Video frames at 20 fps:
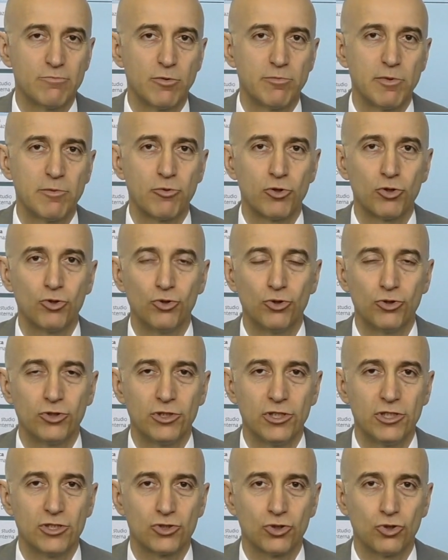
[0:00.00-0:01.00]
e dei propri
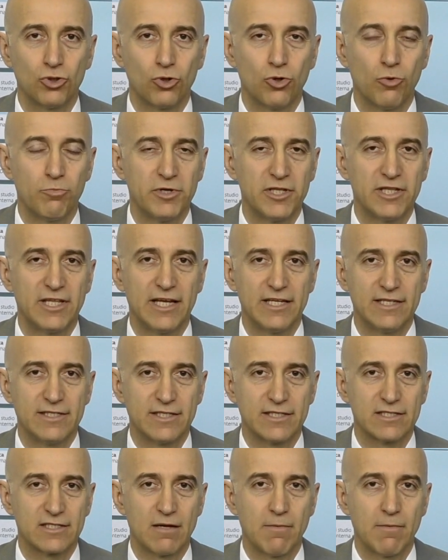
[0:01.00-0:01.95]
prodotti, sono competenze